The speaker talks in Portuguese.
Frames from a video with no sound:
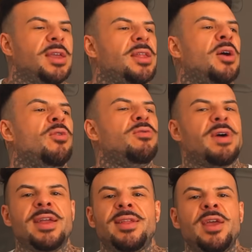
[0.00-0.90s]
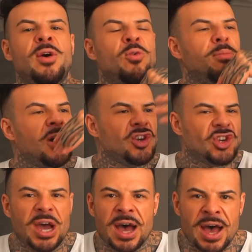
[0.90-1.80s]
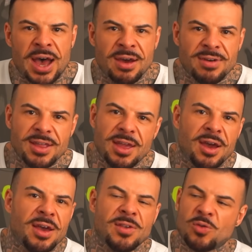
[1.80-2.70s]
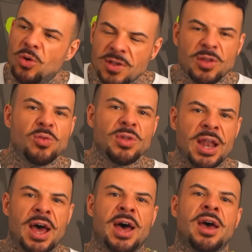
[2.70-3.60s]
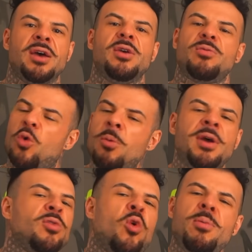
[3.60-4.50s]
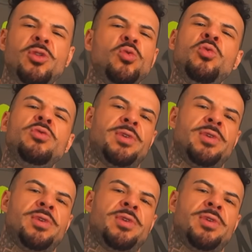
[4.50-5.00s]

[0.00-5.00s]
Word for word: Então vai ter o manjar, vai ter as coisas todas lá. Eu como e come tudo,